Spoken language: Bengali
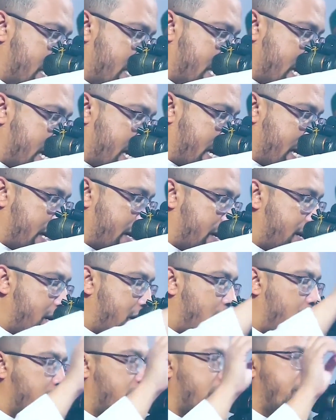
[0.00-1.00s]
বাড়িয়ে দেন
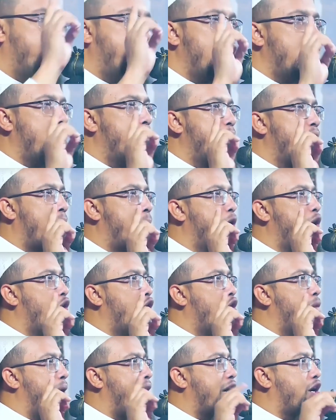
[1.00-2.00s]
অতএব তিন নম্বর
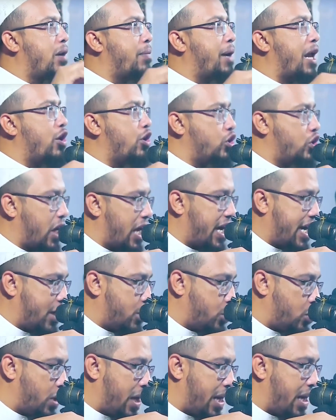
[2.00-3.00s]
আমল হলো ভাগ্যে ভালো কিছু
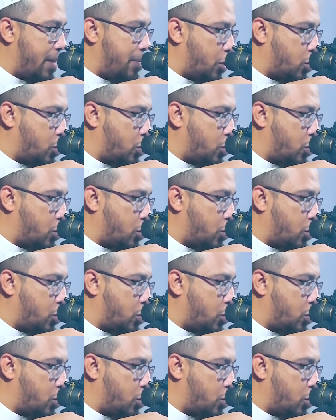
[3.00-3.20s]
লেখার জন্য